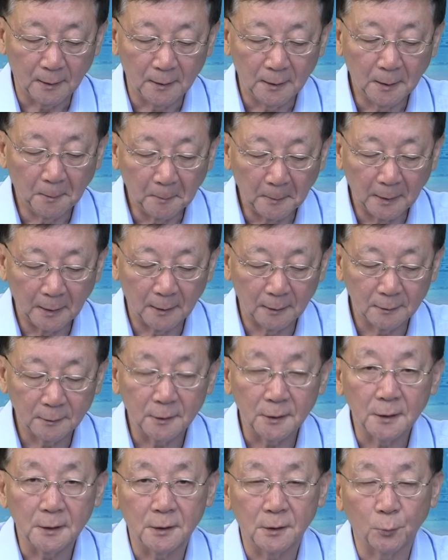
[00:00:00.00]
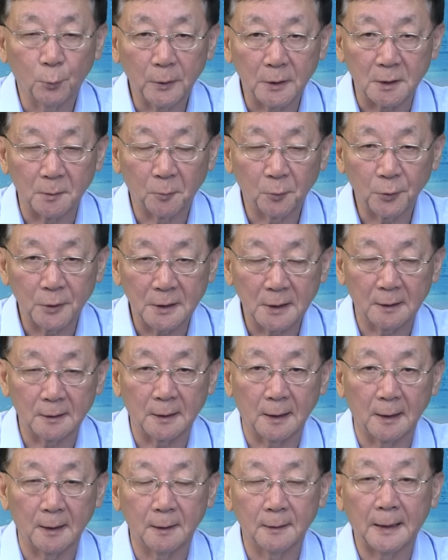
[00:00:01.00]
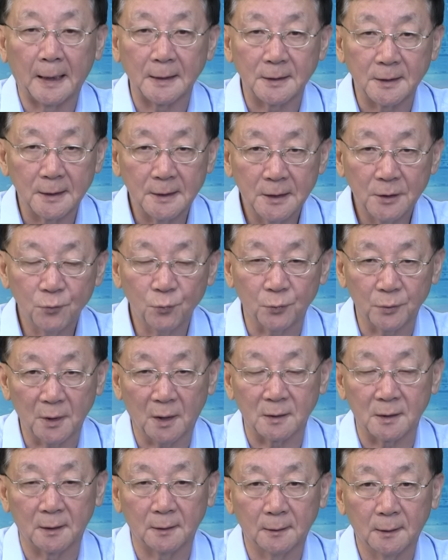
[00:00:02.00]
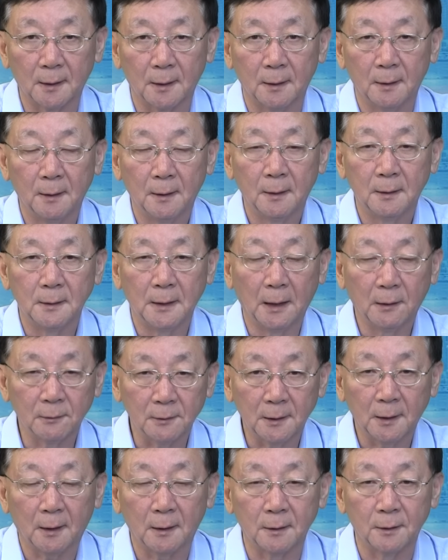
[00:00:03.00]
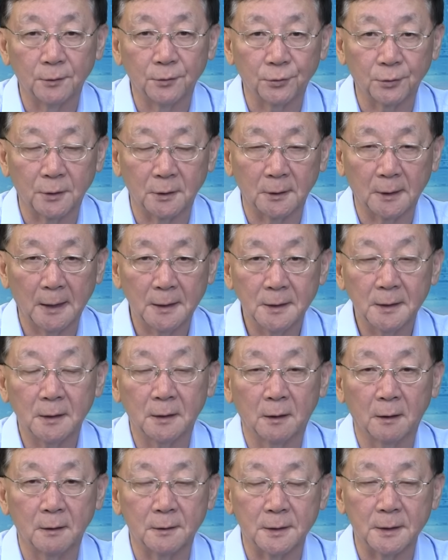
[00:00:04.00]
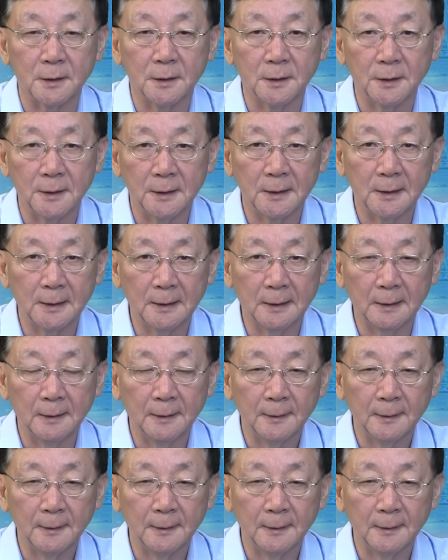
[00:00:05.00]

那么第一是为什么会上涨，哪些因素造成的？然后第二呢，就是他介绍一些